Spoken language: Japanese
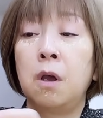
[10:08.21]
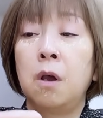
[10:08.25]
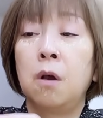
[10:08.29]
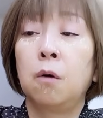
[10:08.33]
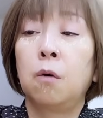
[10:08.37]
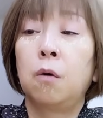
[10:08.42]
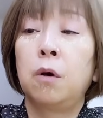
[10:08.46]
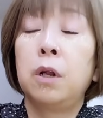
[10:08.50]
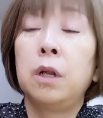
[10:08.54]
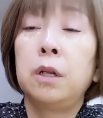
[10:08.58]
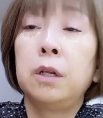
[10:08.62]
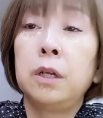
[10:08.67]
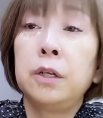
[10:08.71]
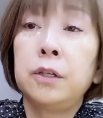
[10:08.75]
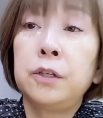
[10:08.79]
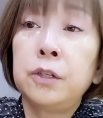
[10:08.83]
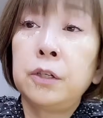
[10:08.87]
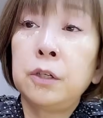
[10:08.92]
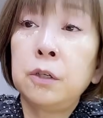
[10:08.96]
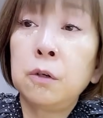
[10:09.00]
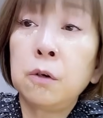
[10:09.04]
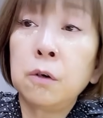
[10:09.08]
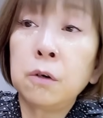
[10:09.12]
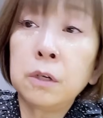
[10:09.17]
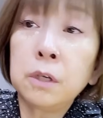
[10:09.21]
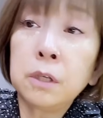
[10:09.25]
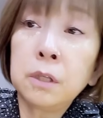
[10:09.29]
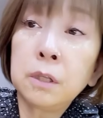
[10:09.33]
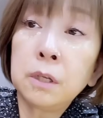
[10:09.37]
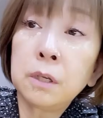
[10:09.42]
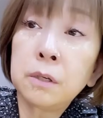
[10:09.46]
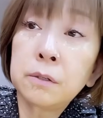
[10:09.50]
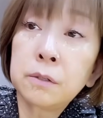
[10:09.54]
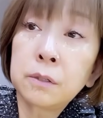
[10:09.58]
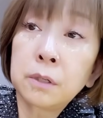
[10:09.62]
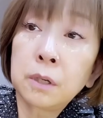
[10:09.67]
これね、白いん
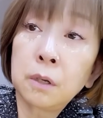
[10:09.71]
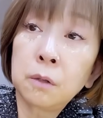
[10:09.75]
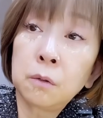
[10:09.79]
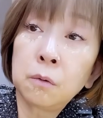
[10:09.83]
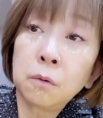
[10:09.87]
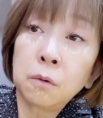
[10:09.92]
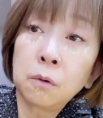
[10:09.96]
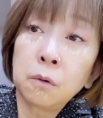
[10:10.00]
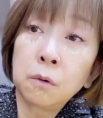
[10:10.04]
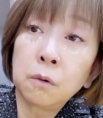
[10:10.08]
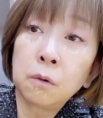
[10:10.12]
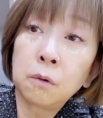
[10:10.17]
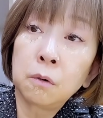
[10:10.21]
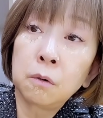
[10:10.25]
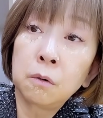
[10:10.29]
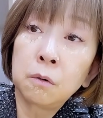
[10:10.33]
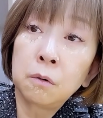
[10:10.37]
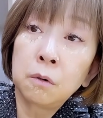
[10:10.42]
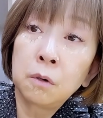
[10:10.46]
ですけど、